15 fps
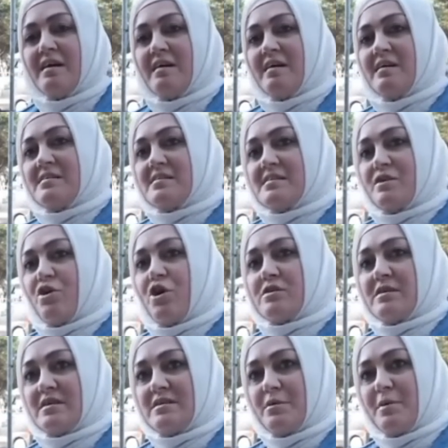e,
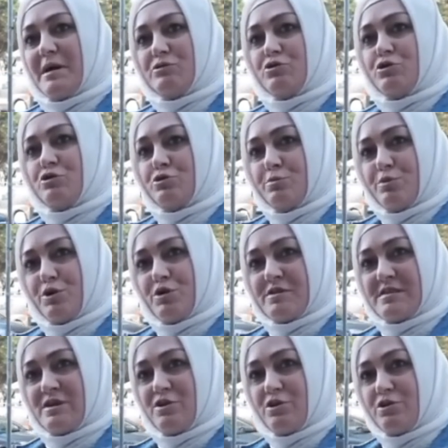sigortada ben çocuğumu
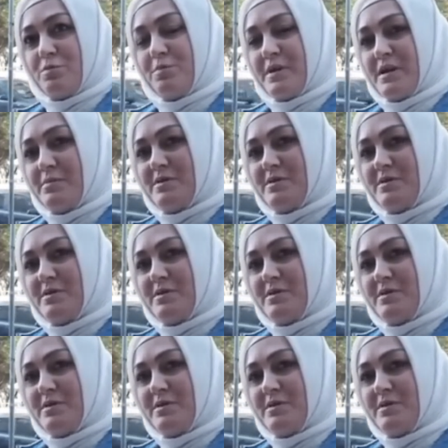gösteriyordum.